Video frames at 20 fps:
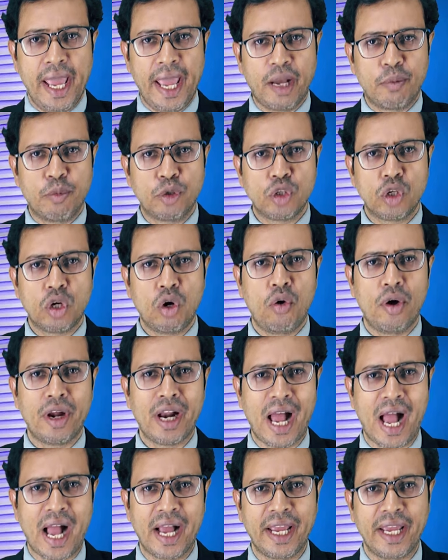এক বছর হওয়ার
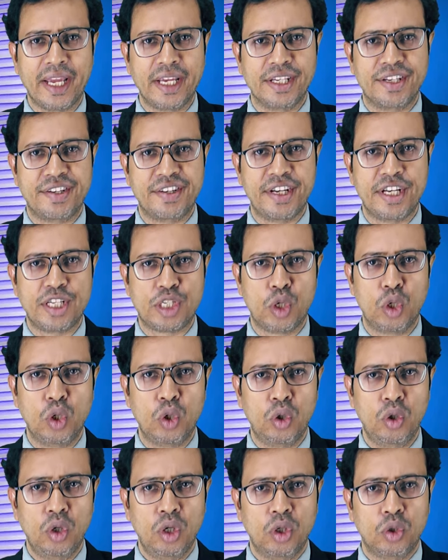আগে শেষ
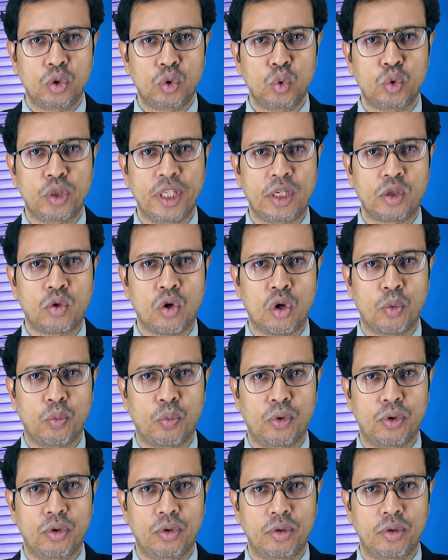হলো তুতের গল্প